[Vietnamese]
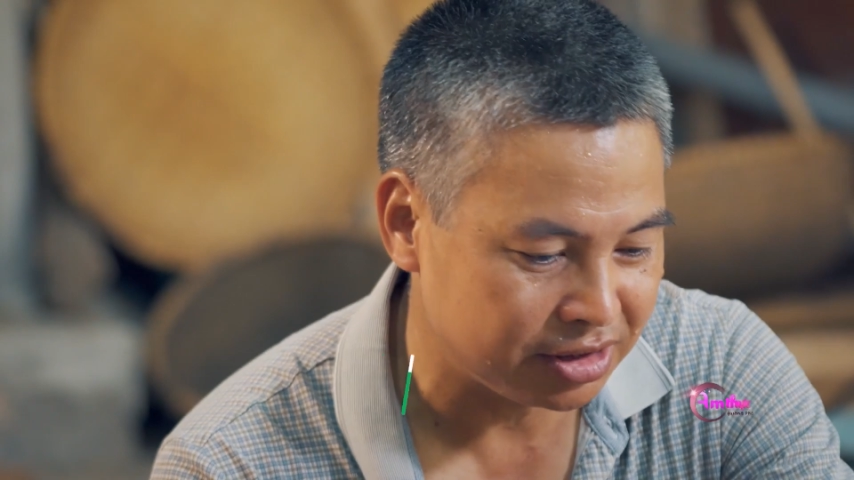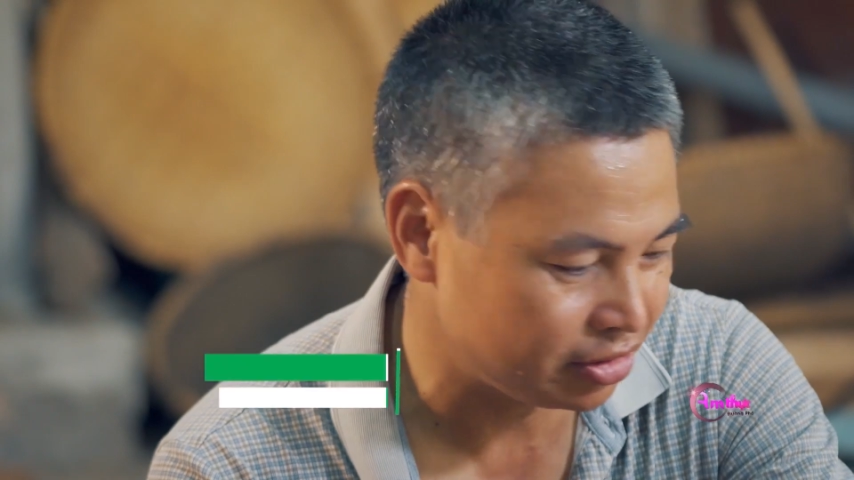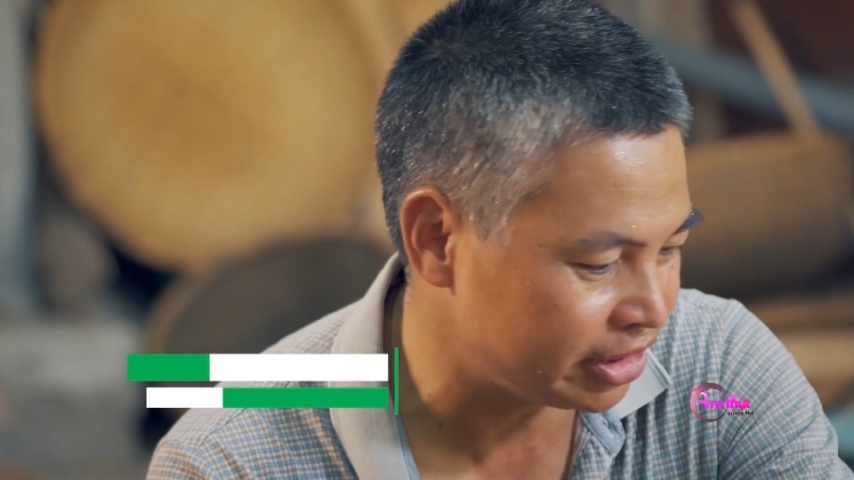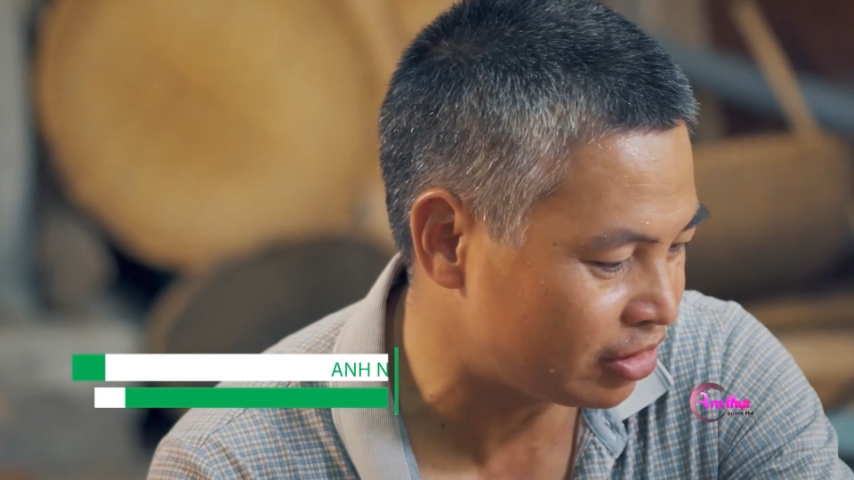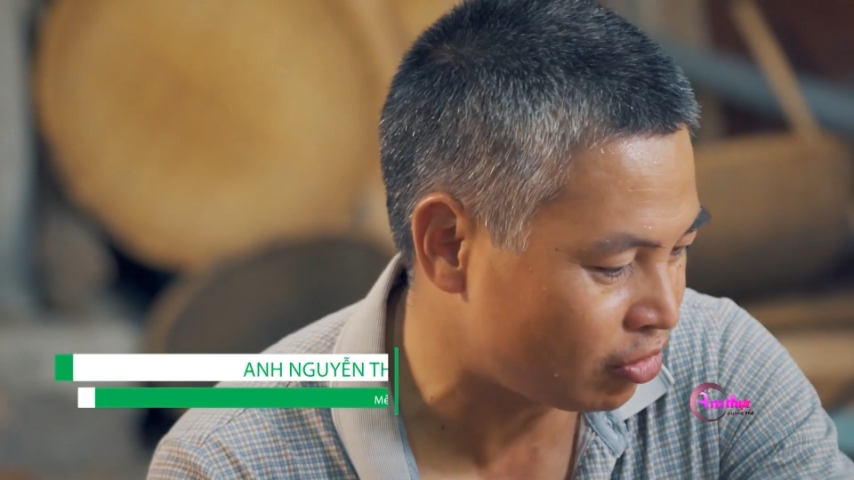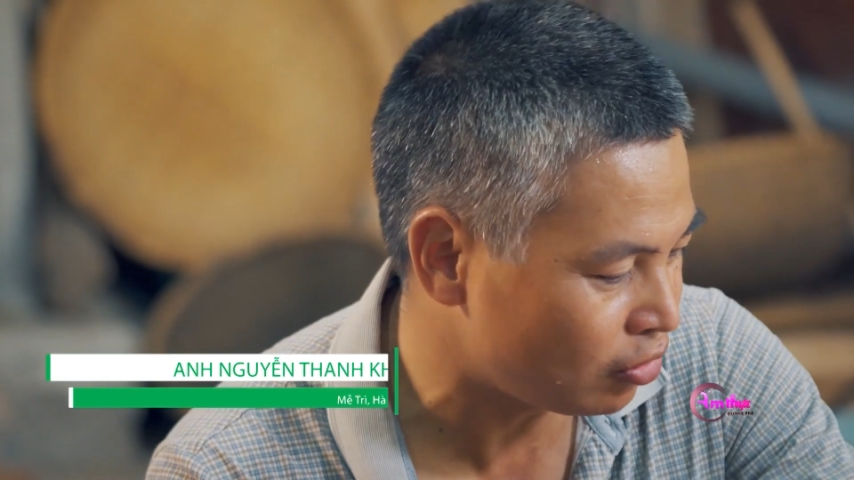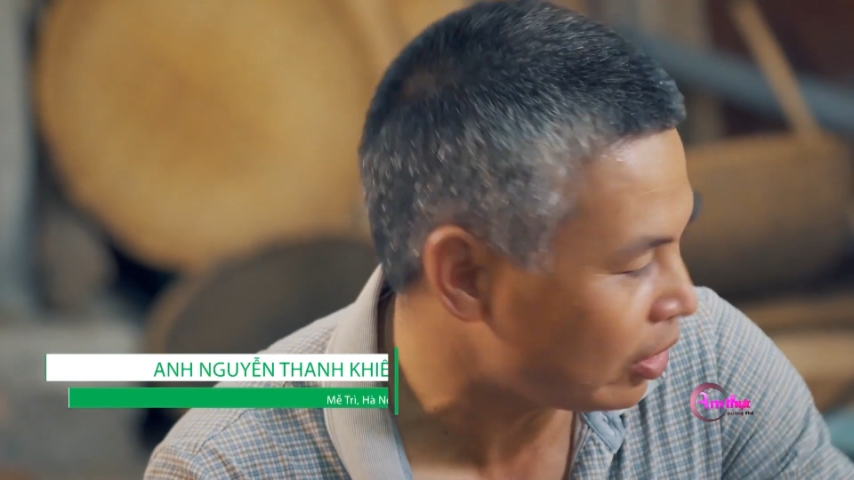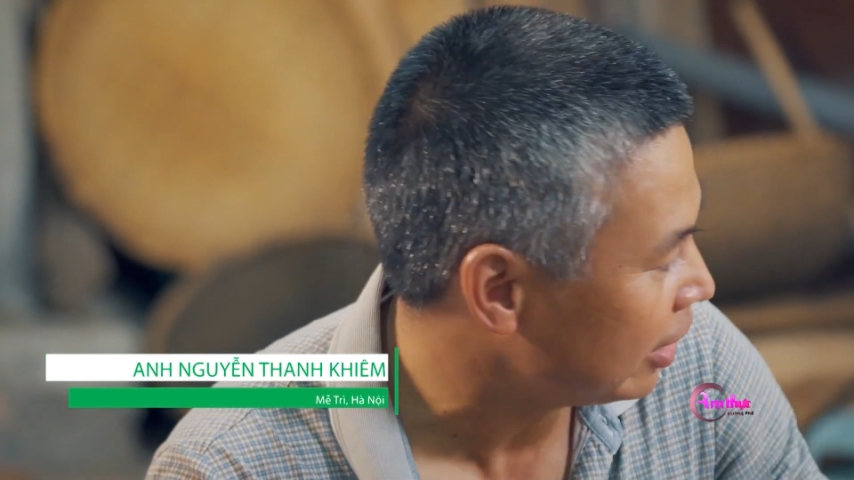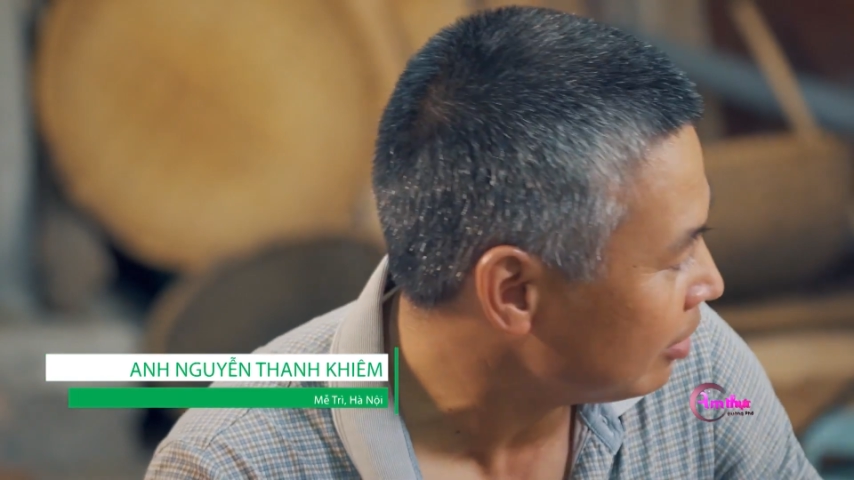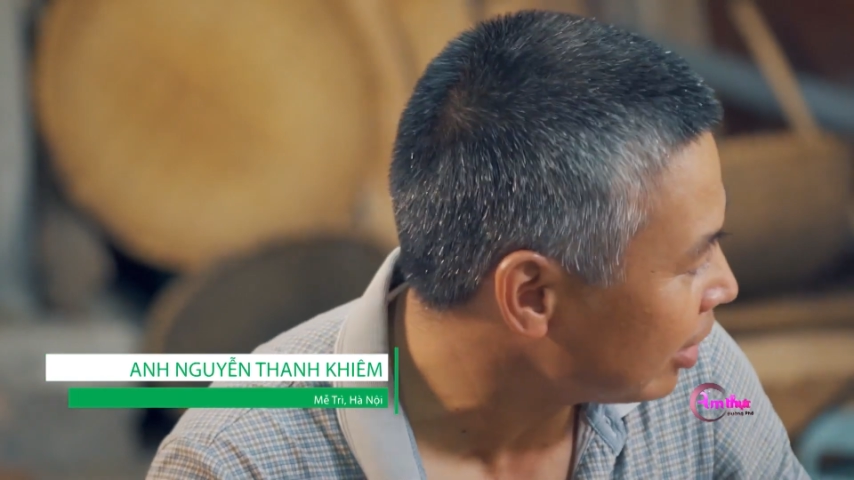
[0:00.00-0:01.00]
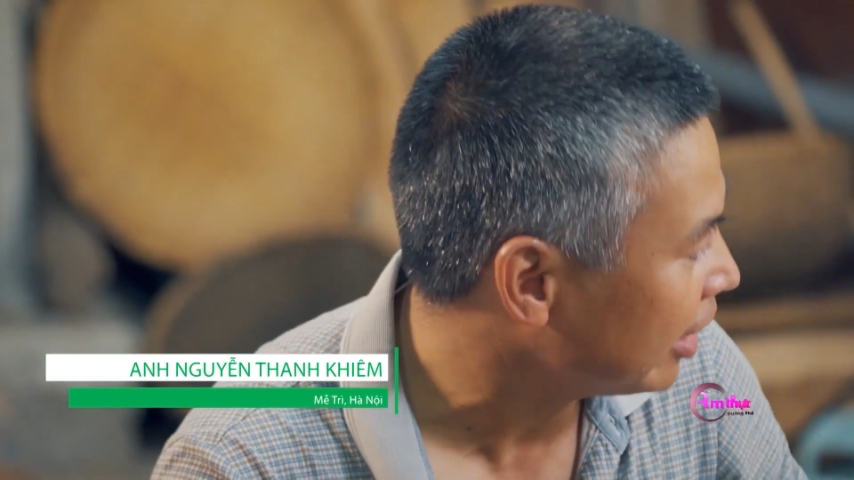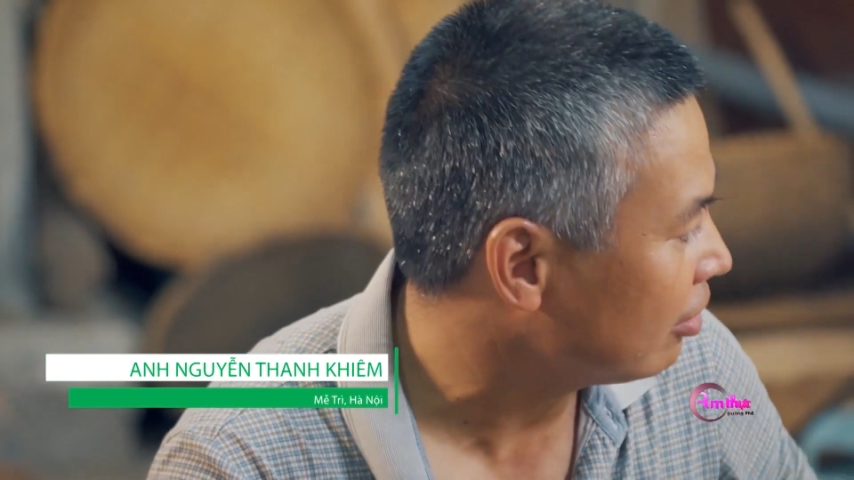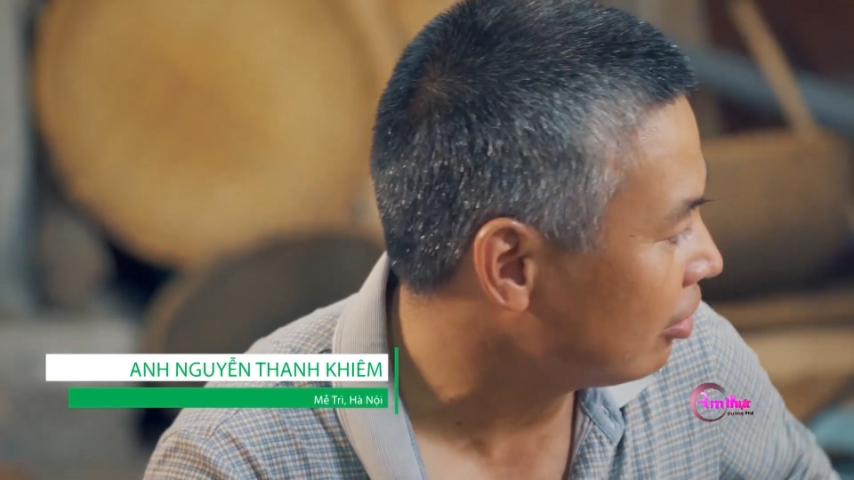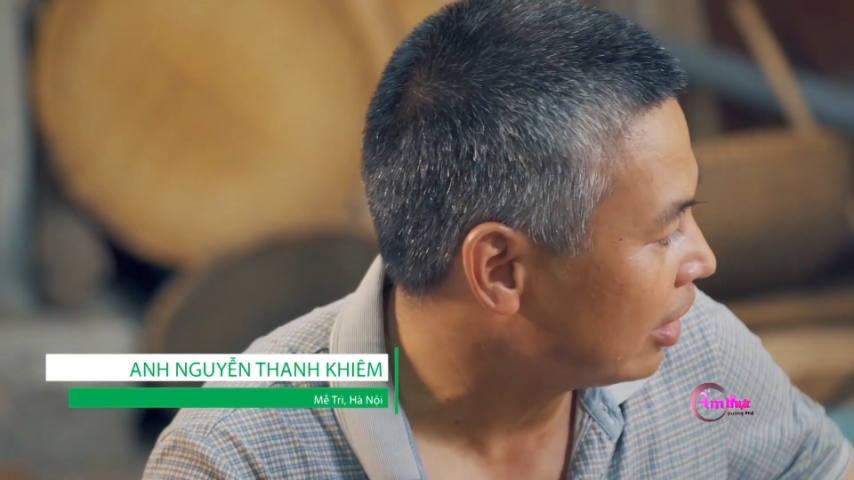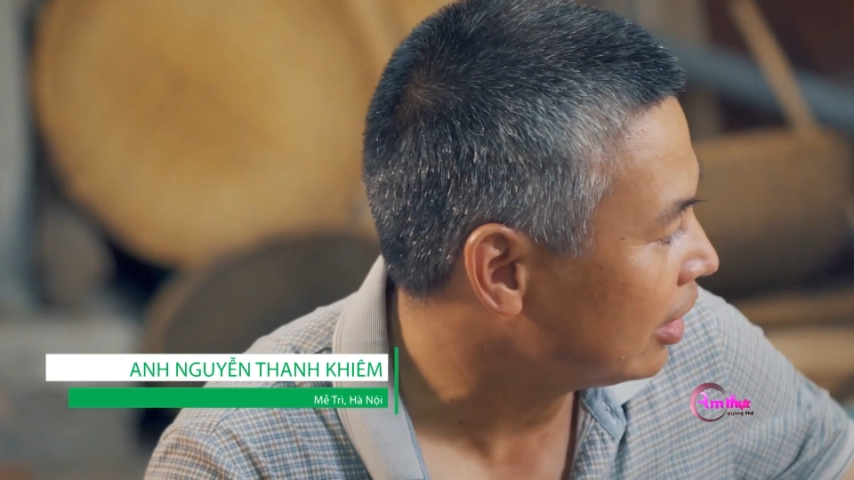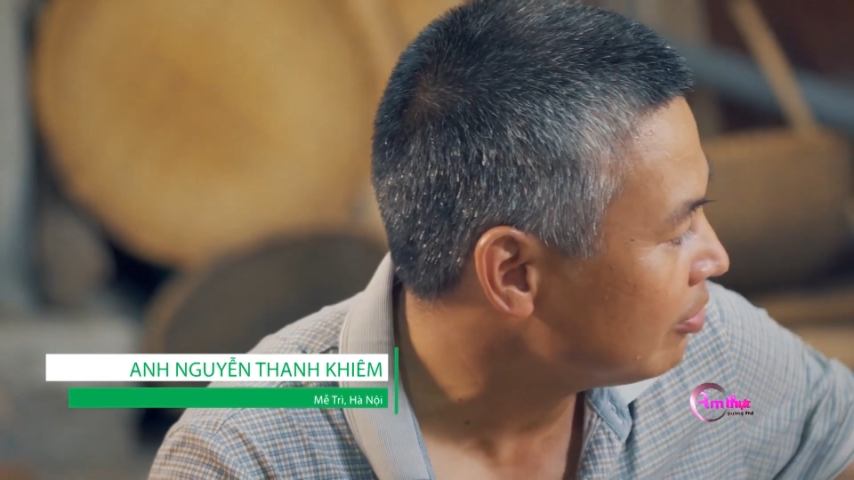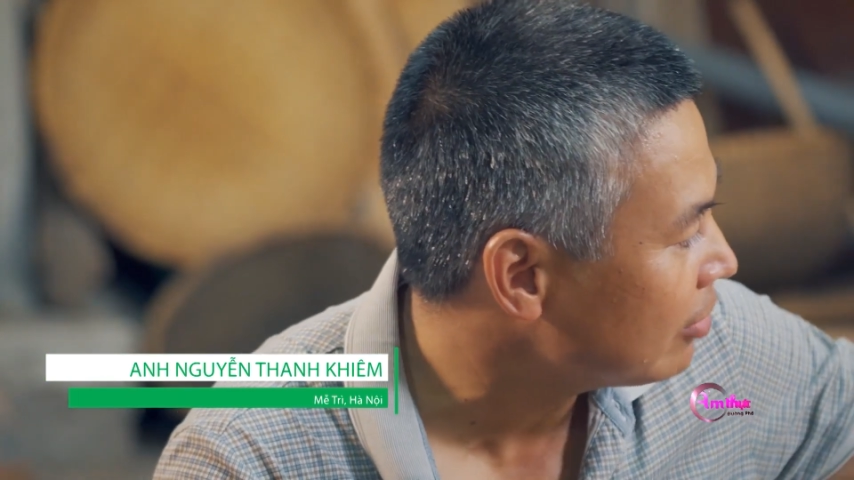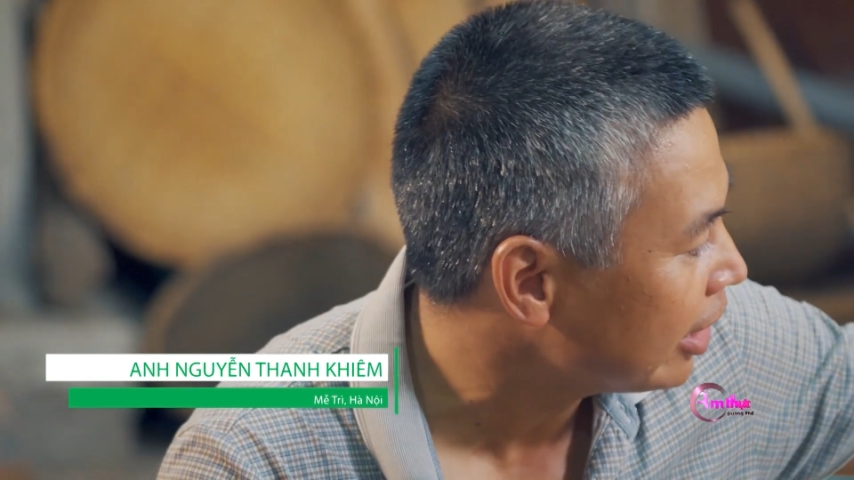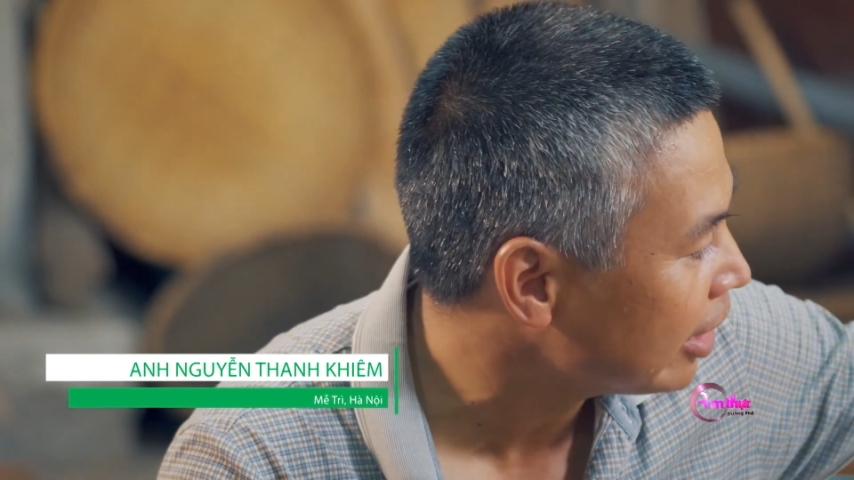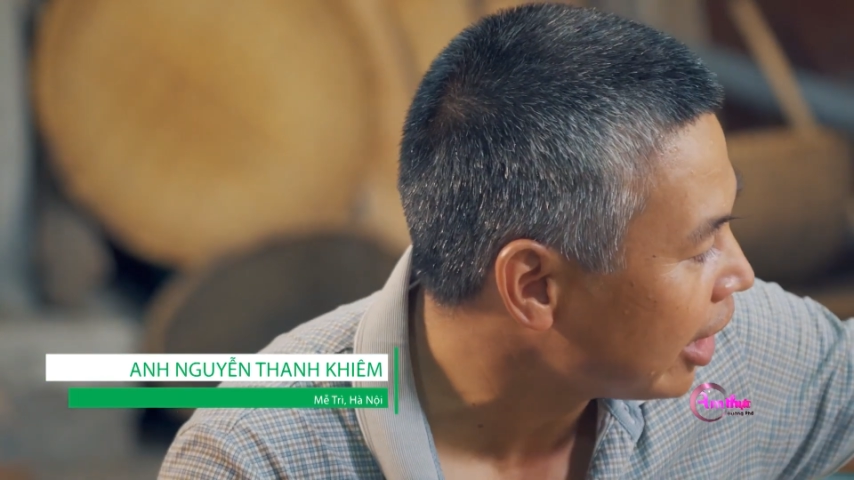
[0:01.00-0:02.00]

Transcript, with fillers: thì nó chỉ có loại nếp này gọi là nếp nai